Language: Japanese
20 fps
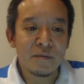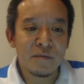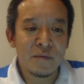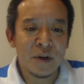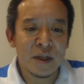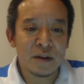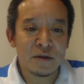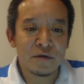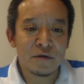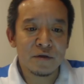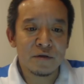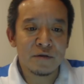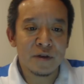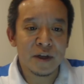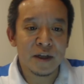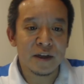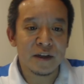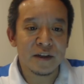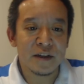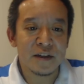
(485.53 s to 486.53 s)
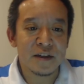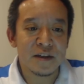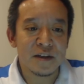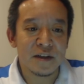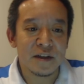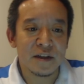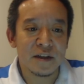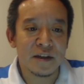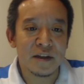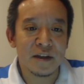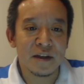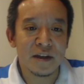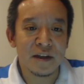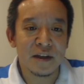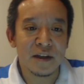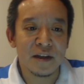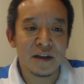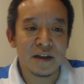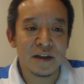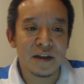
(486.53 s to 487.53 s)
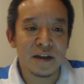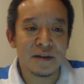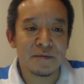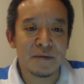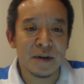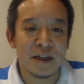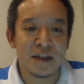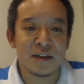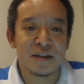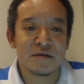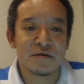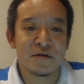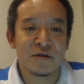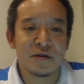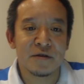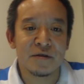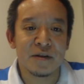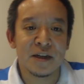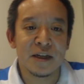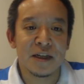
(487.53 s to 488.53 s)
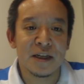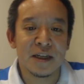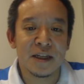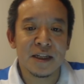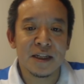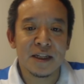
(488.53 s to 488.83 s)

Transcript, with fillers: まあ、というわけでですね、えー、まあ、そういうのは、